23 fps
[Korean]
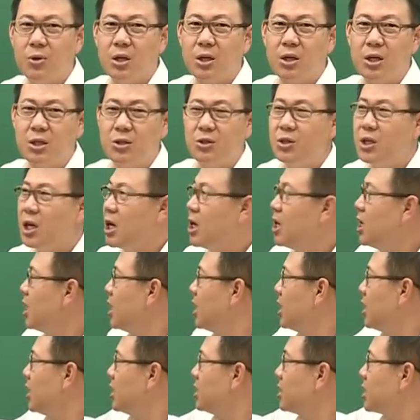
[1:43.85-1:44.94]
그래서 이제,
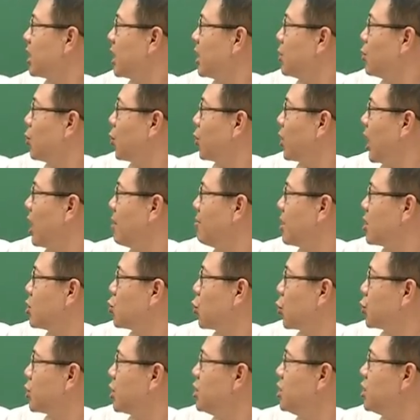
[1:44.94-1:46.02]
자, 요게 아마
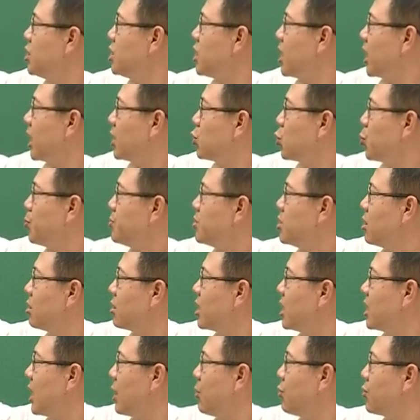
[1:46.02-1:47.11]
조선시대가 좀
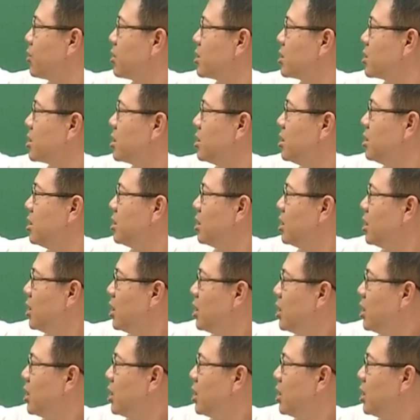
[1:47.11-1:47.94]
적게 나온 것은,